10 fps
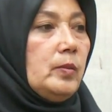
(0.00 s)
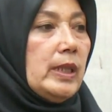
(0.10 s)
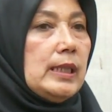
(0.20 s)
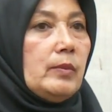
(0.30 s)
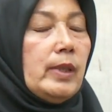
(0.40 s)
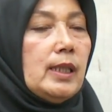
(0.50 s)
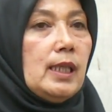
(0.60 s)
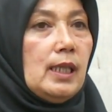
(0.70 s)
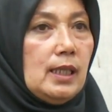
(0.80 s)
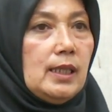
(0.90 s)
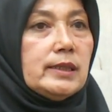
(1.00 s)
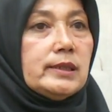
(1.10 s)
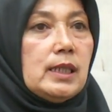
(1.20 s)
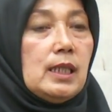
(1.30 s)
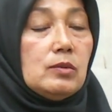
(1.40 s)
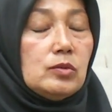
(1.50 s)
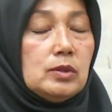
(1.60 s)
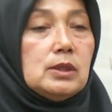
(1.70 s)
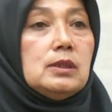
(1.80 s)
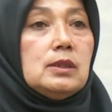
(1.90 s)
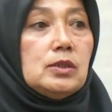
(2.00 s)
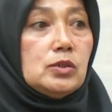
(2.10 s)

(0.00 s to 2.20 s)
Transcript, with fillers: PT PGE yang selalu eh,